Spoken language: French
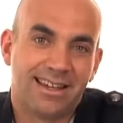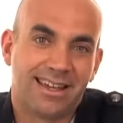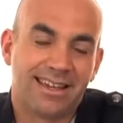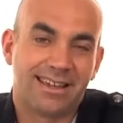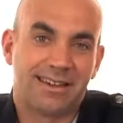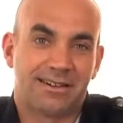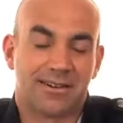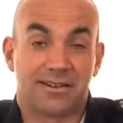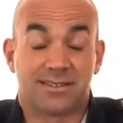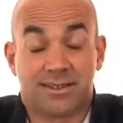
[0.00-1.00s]
Et
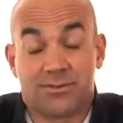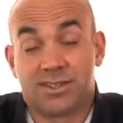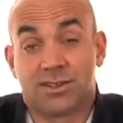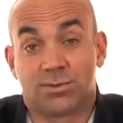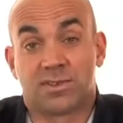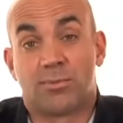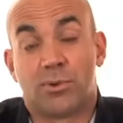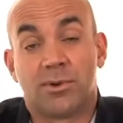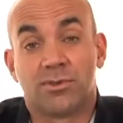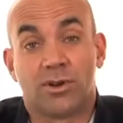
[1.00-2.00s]
euh, ça veut dire tout simplement